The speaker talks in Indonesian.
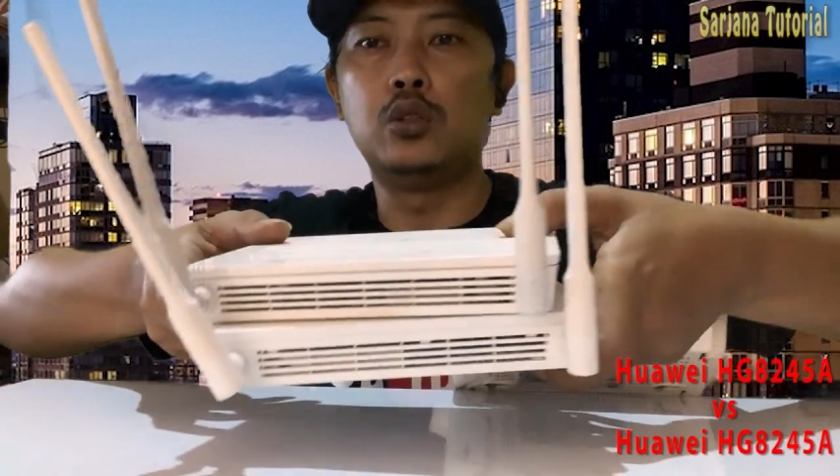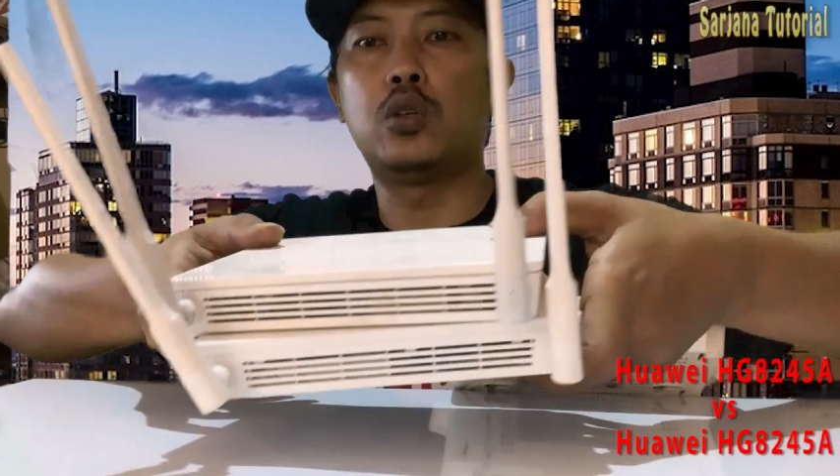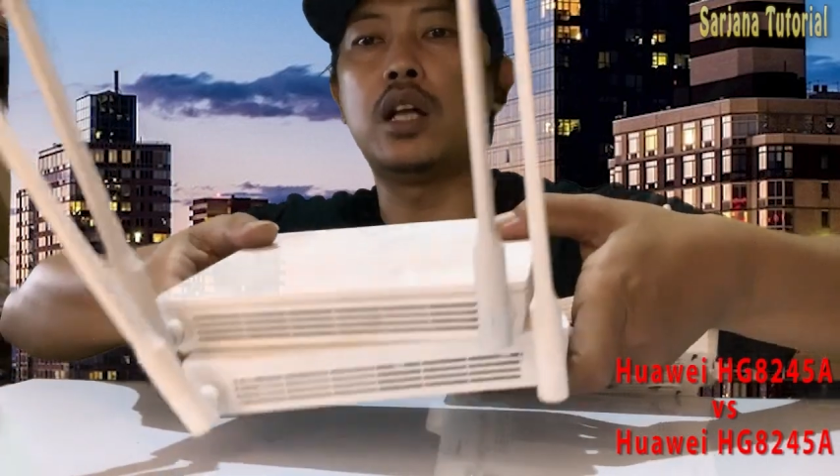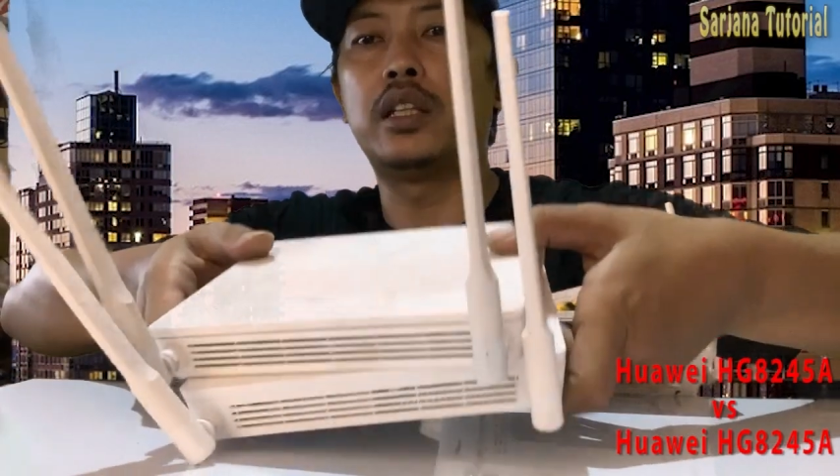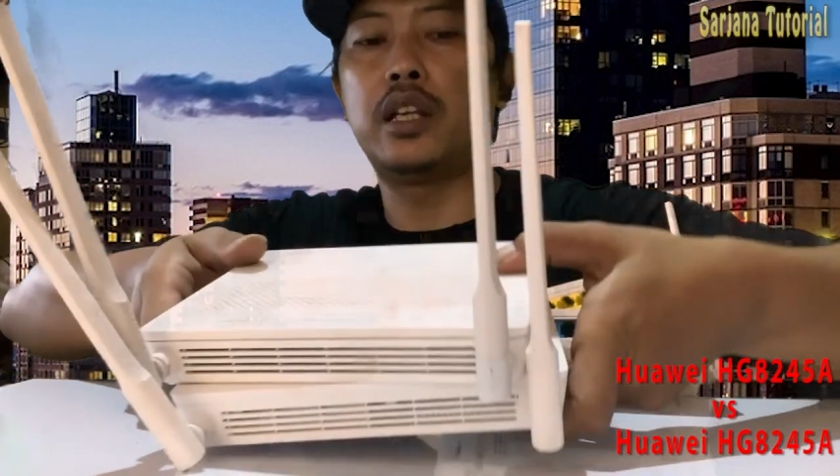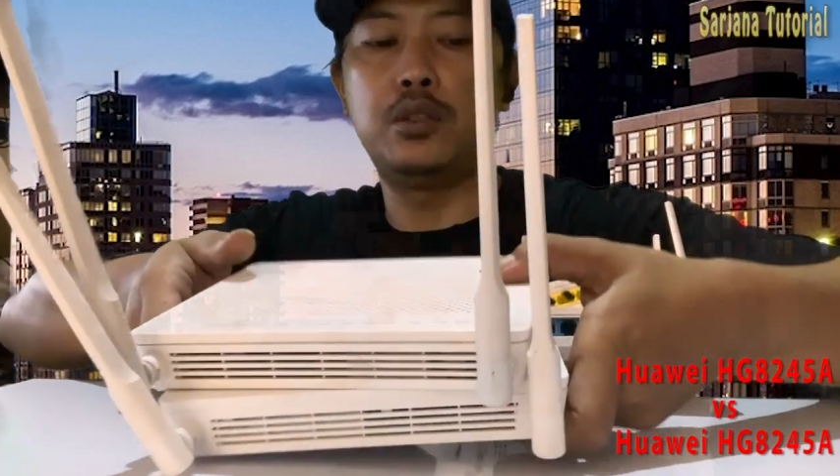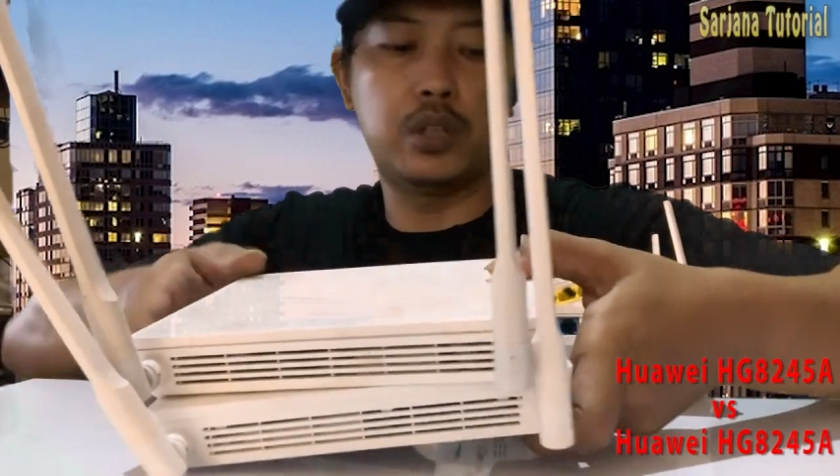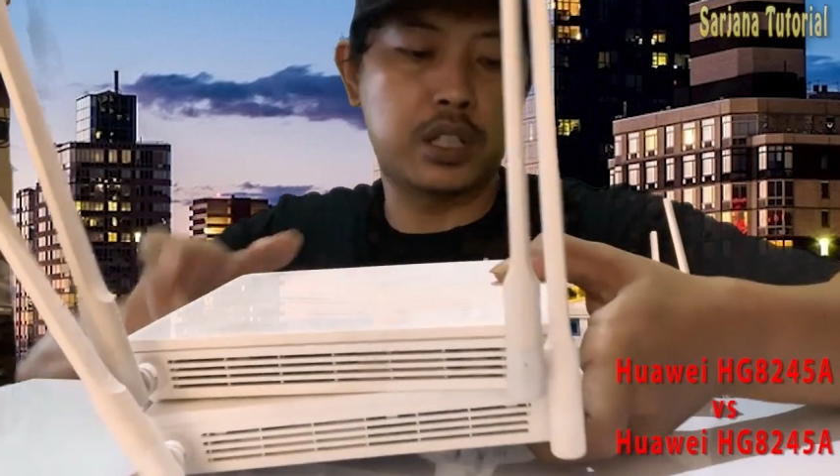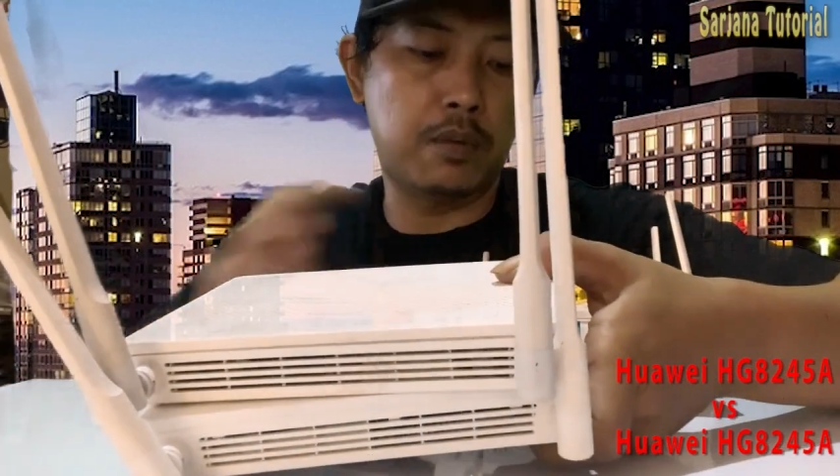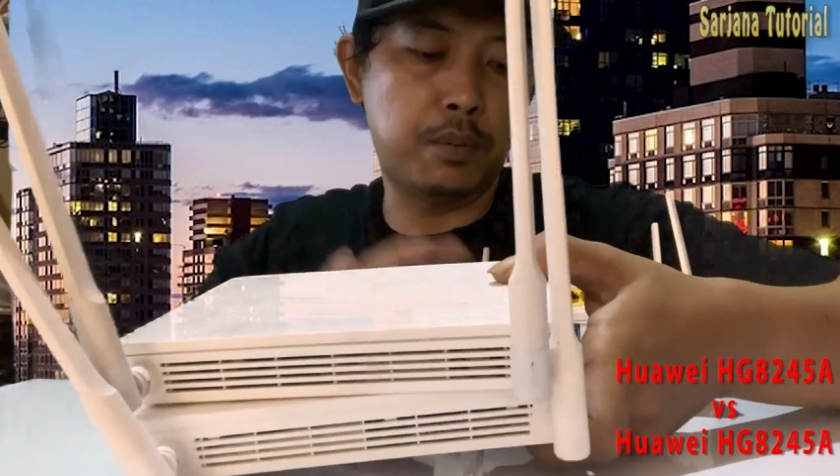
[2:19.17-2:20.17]
untuk antena
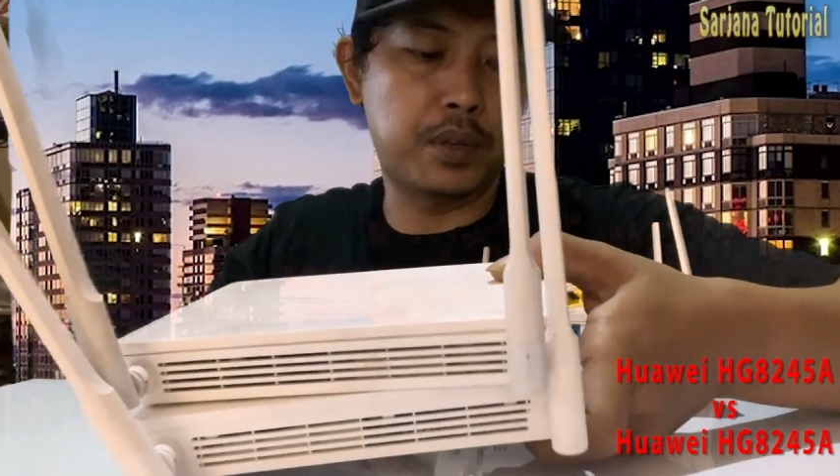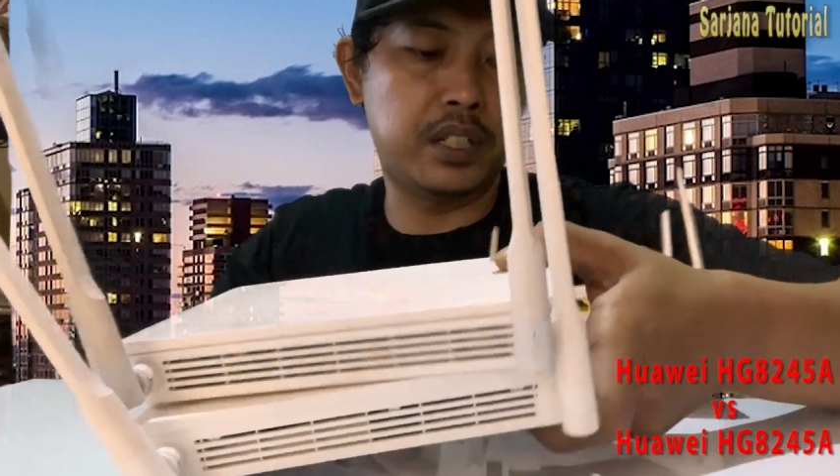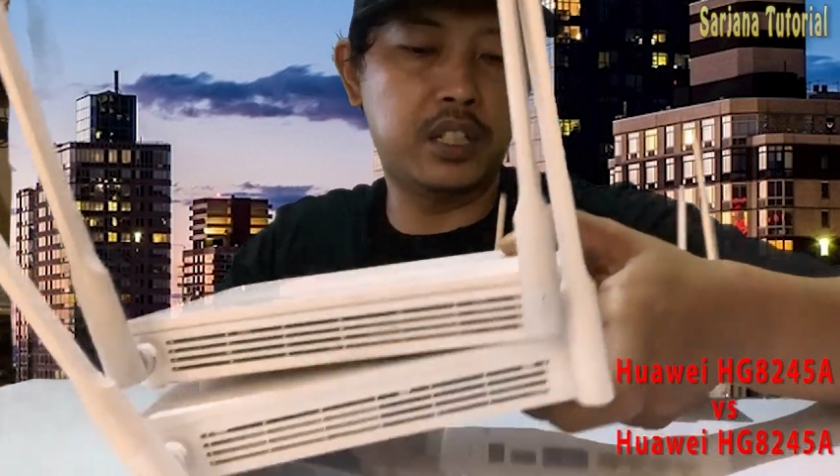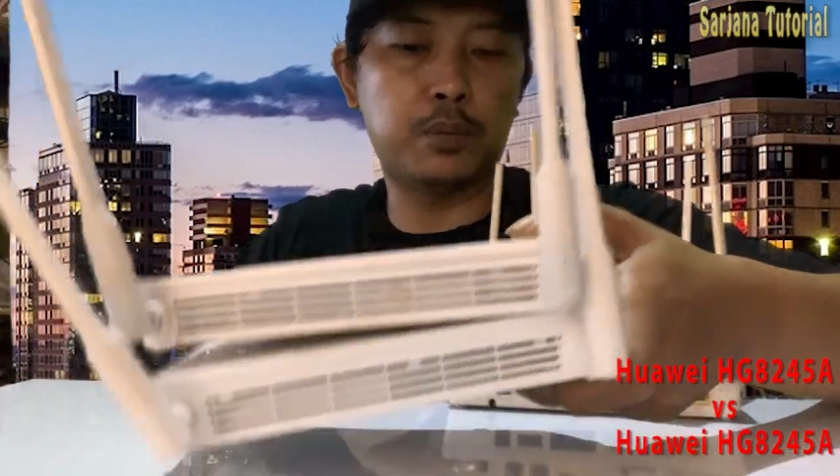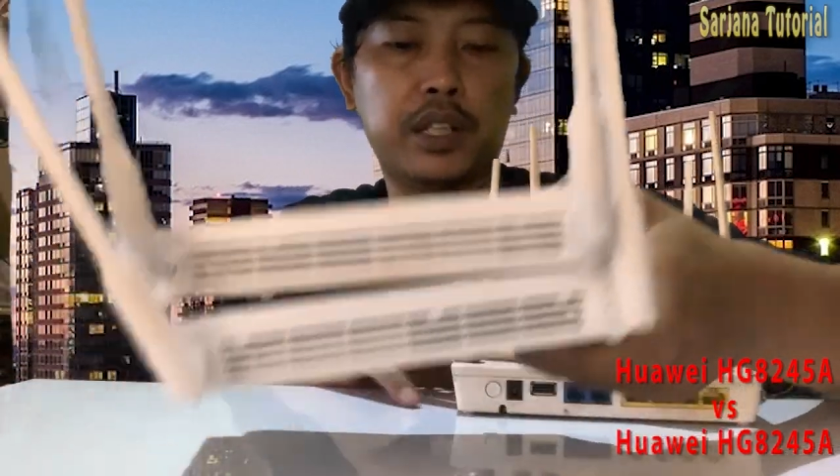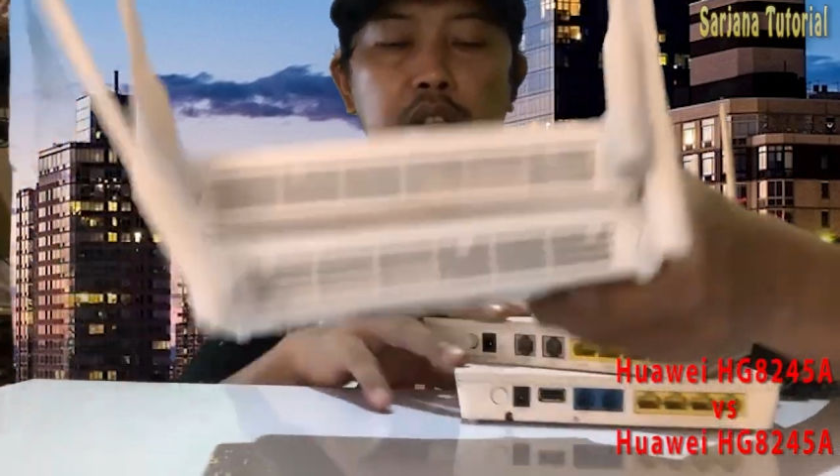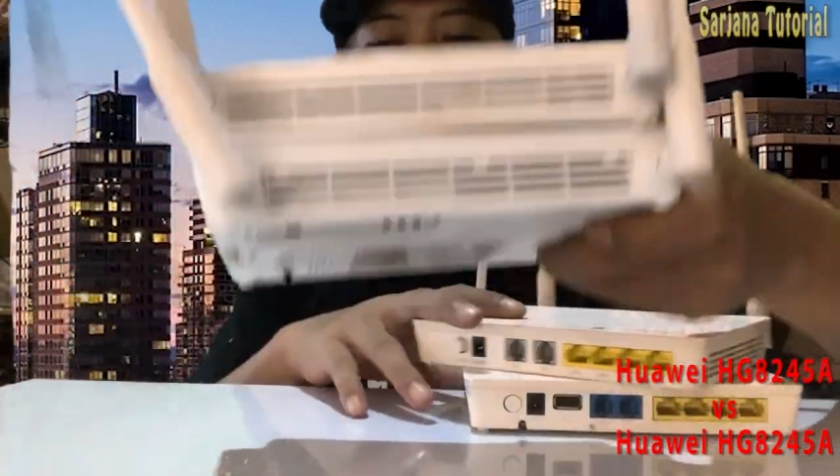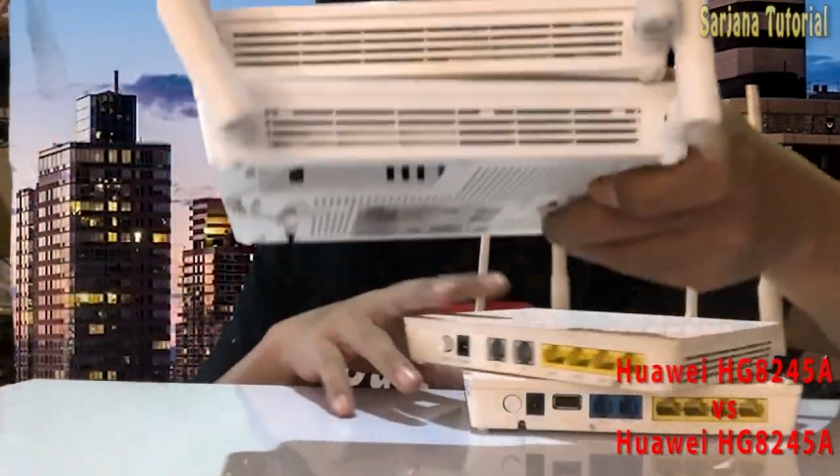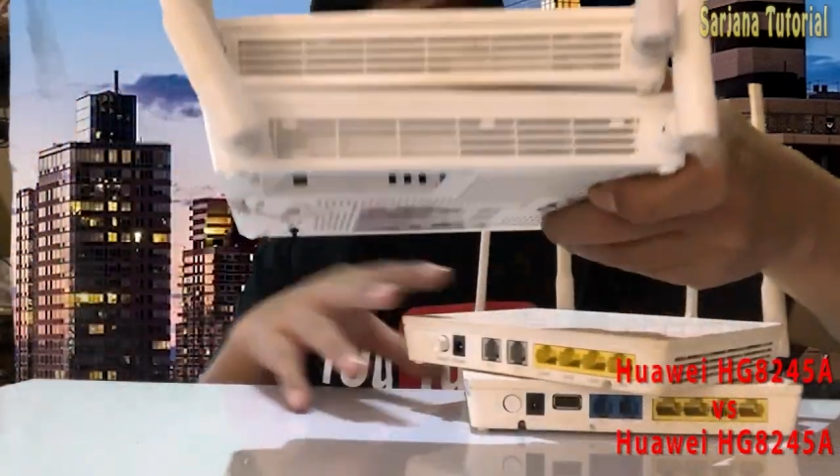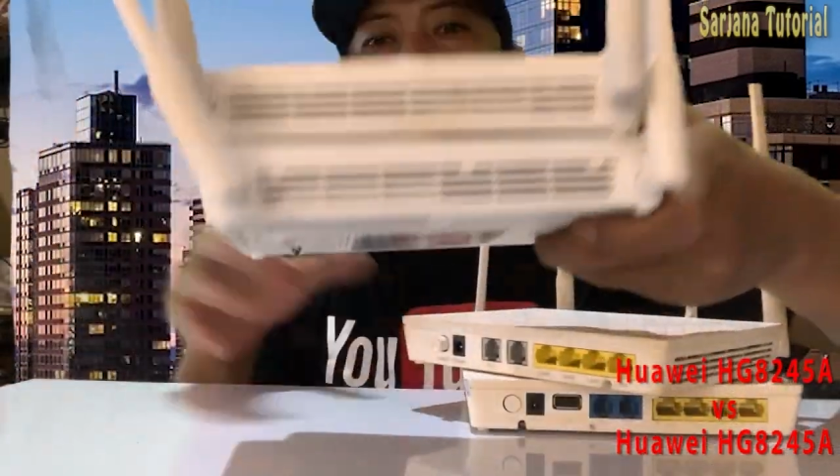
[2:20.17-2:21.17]
juga sama persis speknya
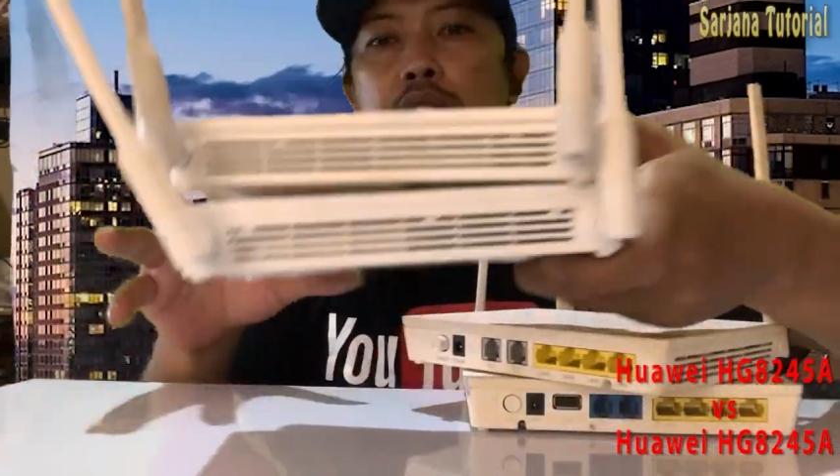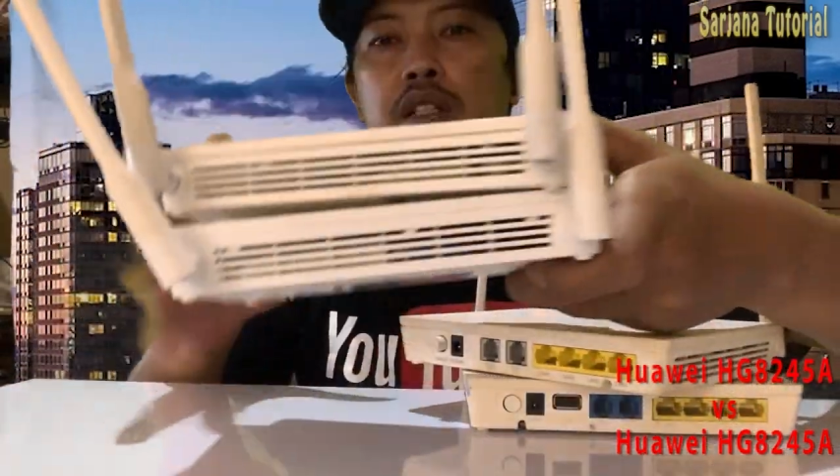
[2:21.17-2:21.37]
juga sama